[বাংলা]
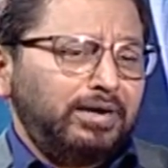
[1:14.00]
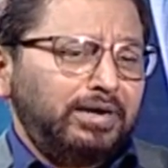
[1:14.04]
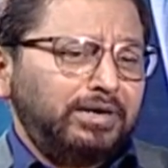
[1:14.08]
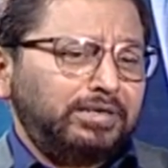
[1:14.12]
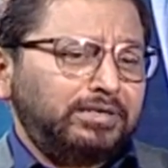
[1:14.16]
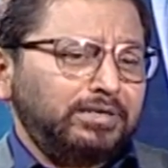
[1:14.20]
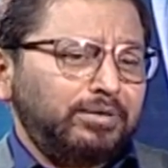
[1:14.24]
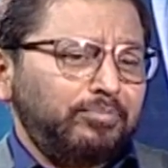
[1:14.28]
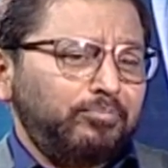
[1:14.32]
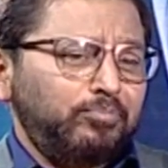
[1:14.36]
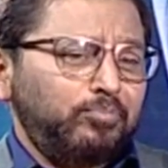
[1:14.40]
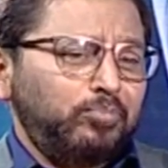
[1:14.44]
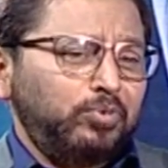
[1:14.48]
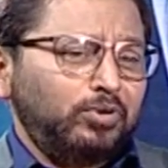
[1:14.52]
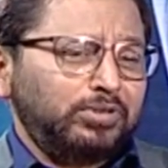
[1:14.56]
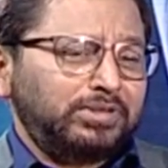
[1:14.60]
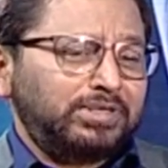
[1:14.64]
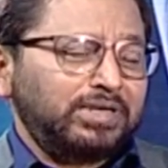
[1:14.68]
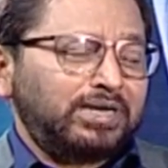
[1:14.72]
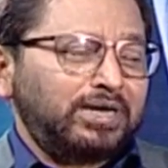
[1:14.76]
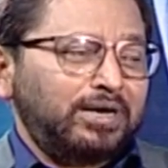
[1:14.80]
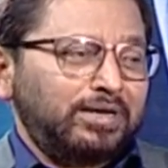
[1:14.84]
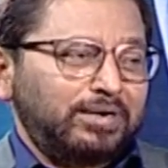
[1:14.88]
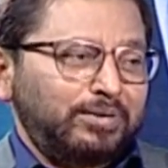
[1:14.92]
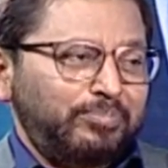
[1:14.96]
এটা
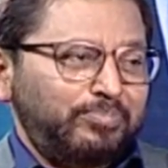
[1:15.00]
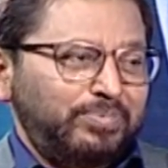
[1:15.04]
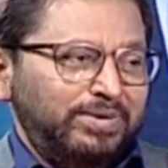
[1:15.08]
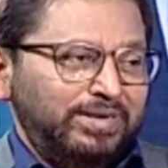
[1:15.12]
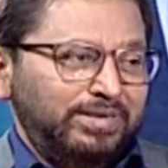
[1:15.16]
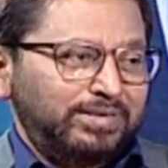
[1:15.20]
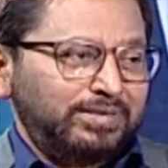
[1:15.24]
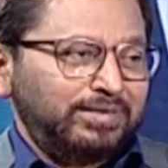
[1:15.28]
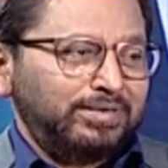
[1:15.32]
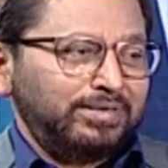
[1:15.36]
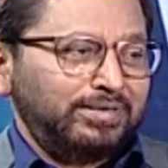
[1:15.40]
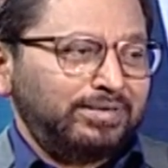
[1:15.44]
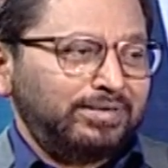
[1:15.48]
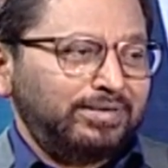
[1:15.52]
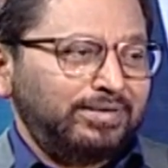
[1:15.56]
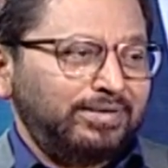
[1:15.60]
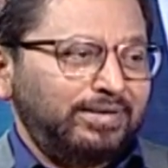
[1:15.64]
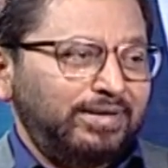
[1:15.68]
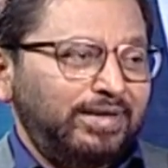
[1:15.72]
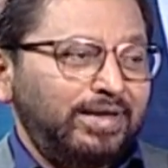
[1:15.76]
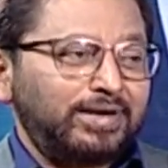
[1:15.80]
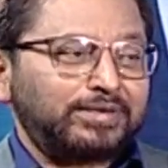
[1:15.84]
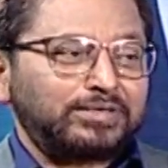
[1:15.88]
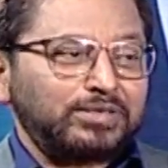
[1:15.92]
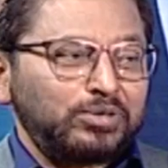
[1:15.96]
বলতে খারাপ লাগে
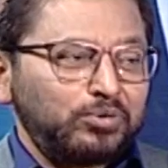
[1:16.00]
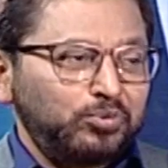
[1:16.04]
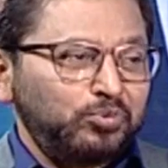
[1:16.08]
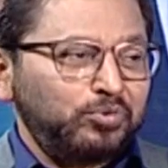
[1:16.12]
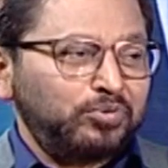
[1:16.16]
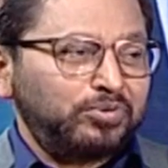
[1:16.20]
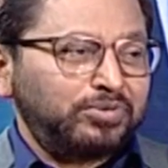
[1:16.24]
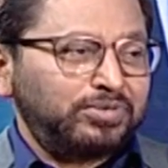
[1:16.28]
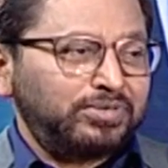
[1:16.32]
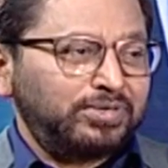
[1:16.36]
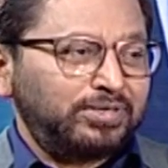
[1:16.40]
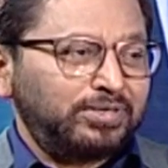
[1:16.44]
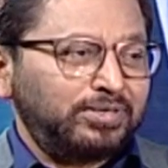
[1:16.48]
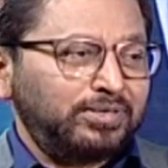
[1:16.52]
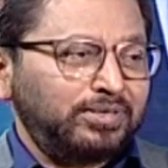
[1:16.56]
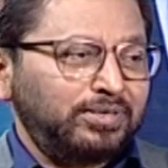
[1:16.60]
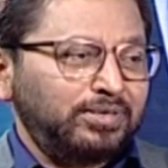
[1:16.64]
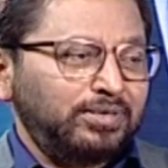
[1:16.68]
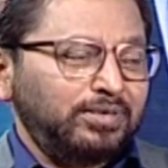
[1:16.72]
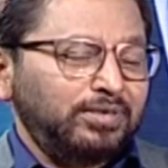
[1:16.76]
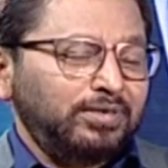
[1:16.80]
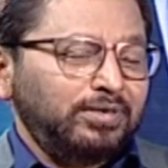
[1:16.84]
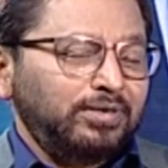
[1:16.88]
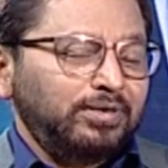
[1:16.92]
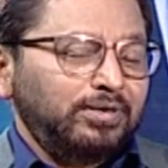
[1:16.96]
একটা রোগ
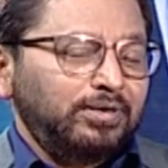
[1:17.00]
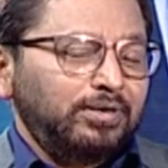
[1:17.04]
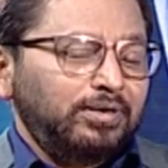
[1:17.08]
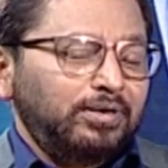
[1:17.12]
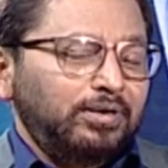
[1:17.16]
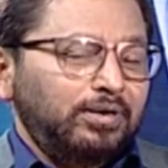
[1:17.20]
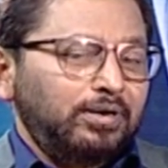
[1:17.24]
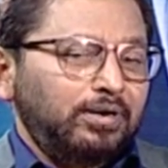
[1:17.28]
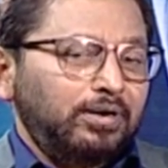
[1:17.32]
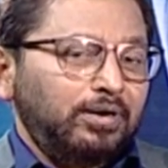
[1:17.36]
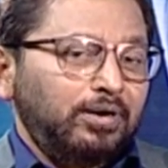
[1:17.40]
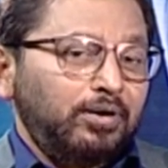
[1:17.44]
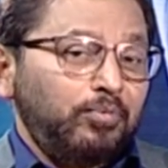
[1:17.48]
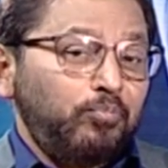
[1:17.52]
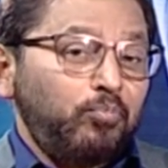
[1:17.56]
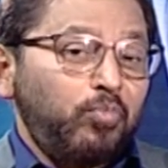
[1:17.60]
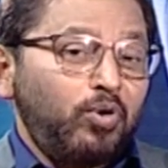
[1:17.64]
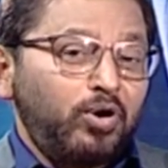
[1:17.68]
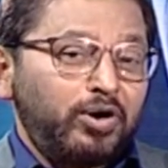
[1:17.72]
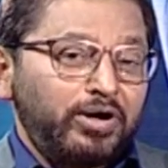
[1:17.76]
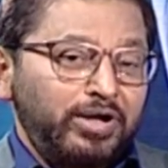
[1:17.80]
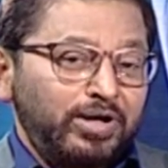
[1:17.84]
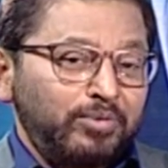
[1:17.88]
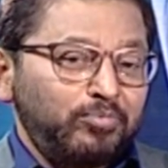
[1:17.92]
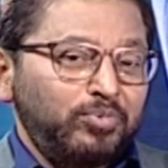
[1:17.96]

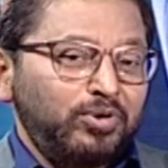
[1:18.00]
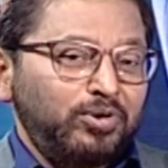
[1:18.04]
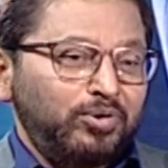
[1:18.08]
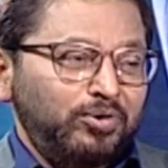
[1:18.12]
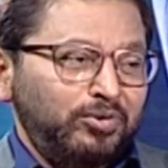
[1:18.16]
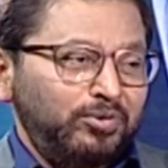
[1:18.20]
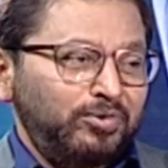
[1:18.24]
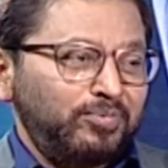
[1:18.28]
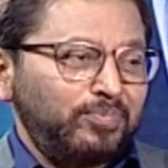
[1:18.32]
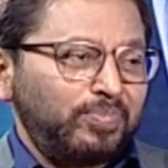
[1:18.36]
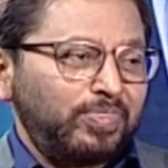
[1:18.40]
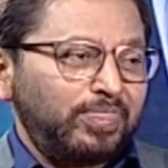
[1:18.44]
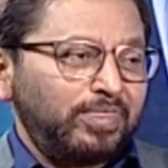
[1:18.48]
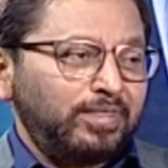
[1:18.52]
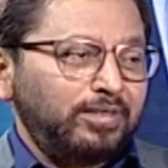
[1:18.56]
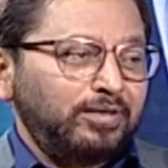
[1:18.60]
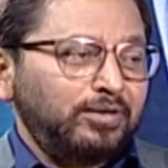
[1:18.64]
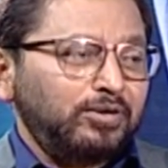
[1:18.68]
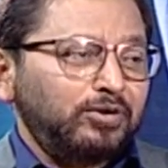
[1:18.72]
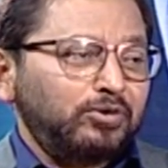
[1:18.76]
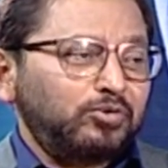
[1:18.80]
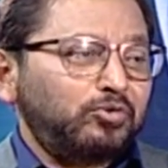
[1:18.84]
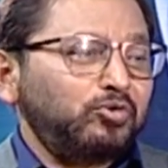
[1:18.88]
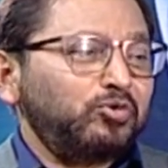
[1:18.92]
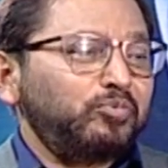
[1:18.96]
ভয়াবহ
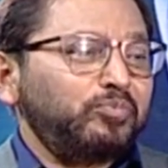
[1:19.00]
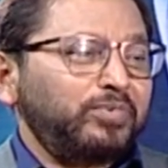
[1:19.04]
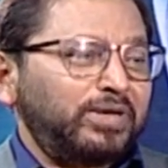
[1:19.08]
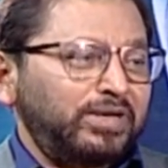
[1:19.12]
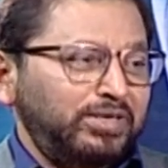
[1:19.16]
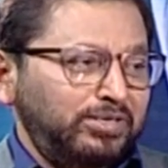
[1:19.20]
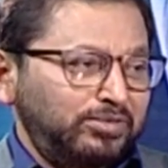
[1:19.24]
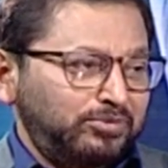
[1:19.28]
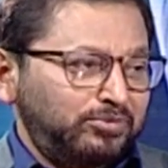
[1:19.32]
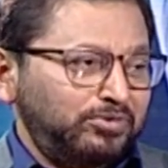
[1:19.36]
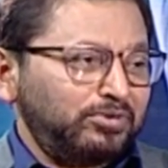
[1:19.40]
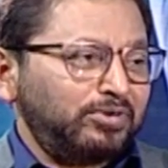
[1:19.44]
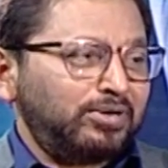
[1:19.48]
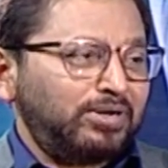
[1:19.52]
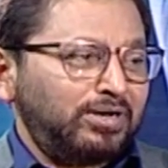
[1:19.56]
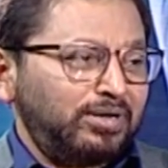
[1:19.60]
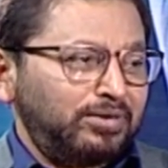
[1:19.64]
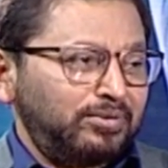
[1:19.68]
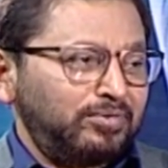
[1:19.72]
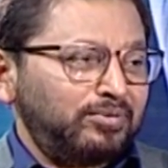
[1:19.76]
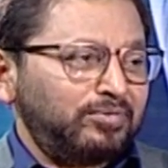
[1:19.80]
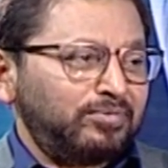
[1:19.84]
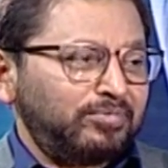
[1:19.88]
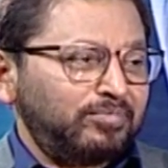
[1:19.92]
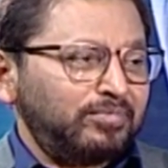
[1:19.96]
রোগ মানেই তো
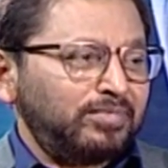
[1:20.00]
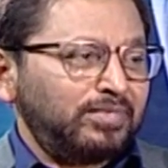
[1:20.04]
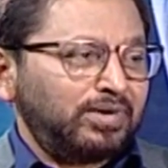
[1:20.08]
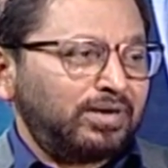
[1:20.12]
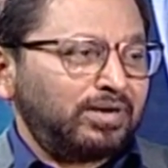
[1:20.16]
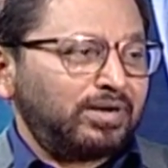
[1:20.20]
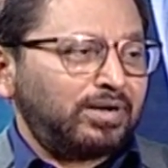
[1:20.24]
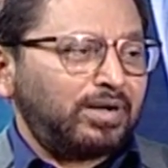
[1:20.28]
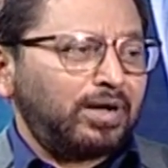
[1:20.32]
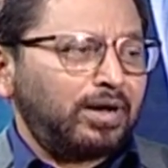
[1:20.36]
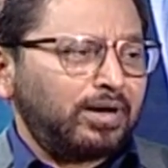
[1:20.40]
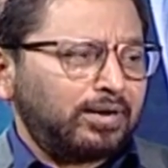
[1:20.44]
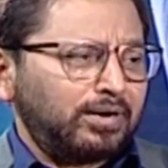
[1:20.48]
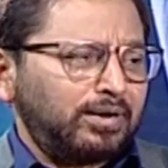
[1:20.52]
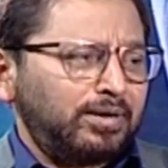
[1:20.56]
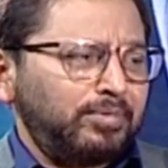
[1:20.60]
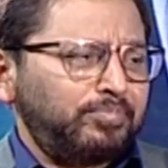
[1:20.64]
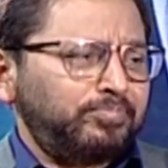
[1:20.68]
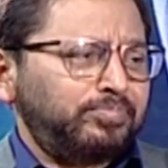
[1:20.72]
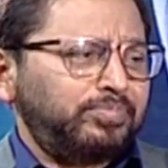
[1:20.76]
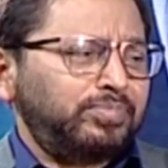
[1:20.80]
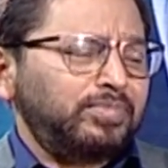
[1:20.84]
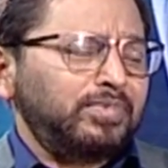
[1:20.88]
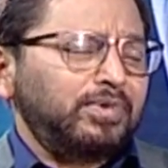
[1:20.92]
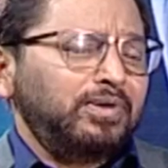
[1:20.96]
খারাপ
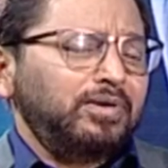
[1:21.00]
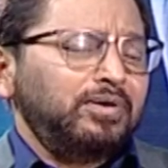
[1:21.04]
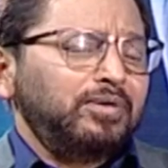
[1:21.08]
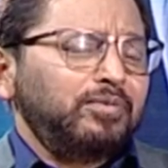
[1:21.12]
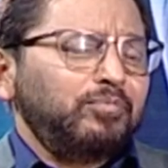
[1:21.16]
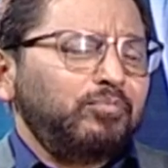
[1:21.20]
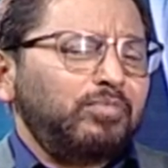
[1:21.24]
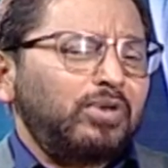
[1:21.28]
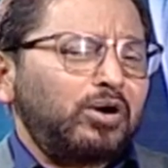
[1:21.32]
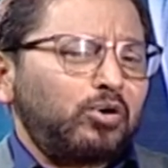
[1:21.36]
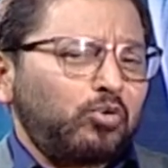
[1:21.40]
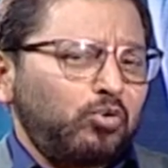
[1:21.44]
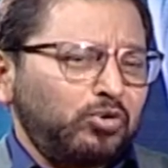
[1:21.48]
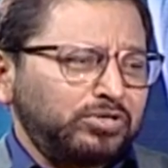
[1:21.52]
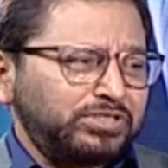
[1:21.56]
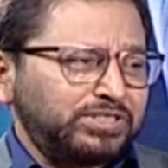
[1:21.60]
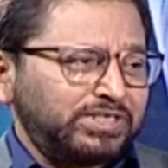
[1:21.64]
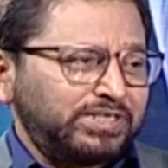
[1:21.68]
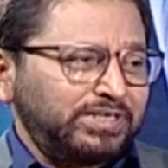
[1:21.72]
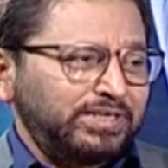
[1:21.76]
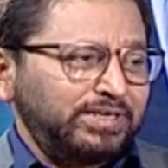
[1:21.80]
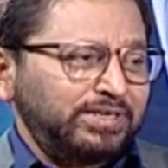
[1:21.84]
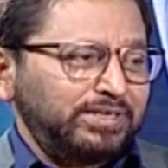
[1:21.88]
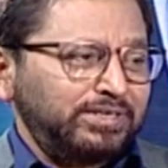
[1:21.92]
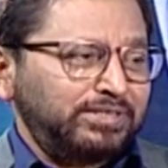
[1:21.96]
বা
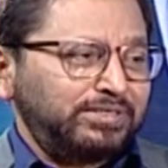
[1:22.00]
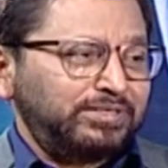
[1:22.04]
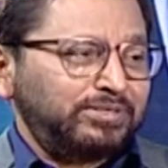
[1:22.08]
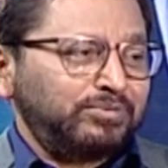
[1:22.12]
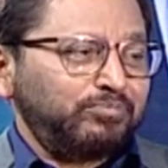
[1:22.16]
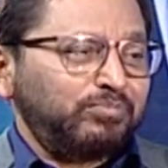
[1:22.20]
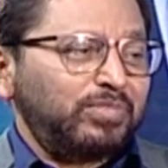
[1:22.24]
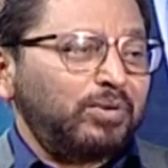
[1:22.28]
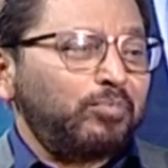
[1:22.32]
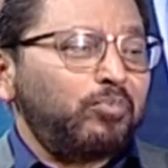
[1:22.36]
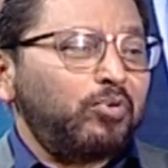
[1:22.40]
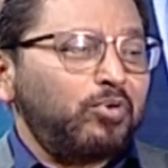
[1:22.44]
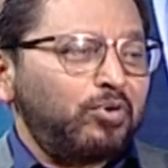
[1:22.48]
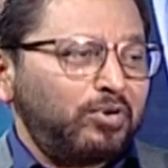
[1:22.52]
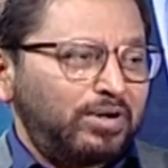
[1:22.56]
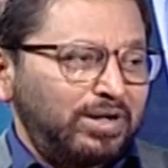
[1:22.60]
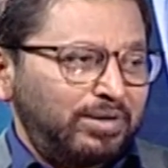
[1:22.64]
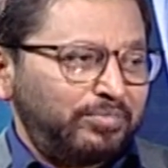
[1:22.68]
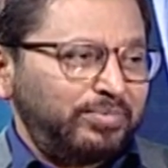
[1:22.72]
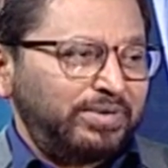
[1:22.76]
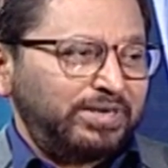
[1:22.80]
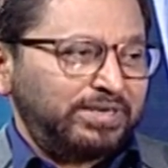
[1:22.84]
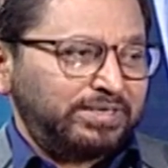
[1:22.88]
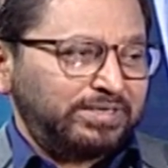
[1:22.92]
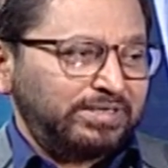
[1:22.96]
কষ্টের বা
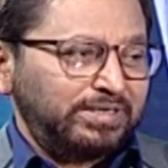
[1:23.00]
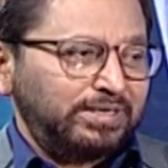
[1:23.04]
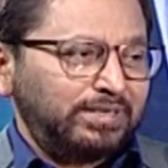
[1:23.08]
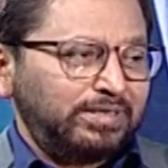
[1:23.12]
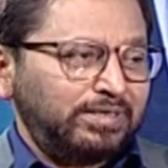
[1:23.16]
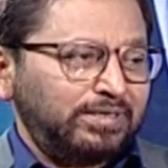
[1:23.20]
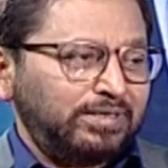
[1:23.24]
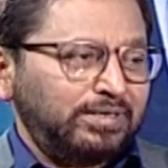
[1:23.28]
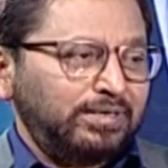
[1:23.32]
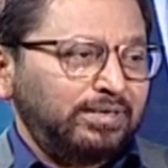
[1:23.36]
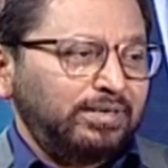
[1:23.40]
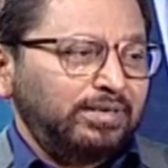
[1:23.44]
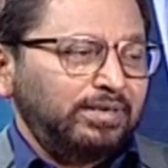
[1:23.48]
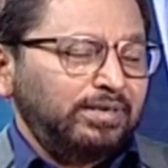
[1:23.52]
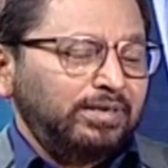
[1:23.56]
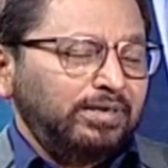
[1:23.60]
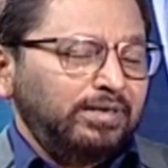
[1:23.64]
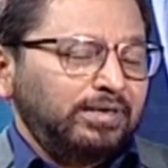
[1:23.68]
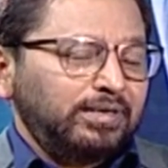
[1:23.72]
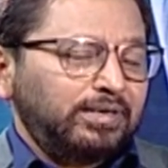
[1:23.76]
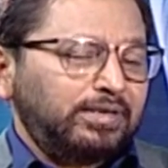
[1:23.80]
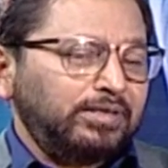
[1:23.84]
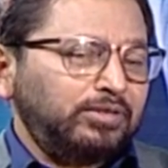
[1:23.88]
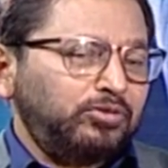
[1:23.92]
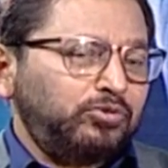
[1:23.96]
ভোগাবে এটাই
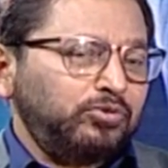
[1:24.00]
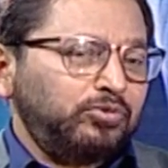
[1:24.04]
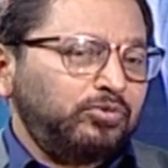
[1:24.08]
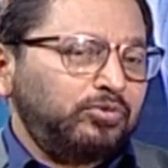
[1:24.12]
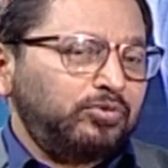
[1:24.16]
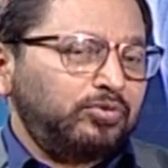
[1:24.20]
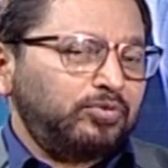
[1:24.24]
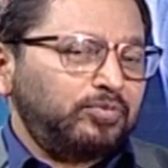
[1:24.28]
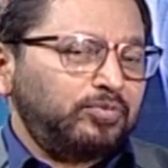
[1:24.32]
কিন্তু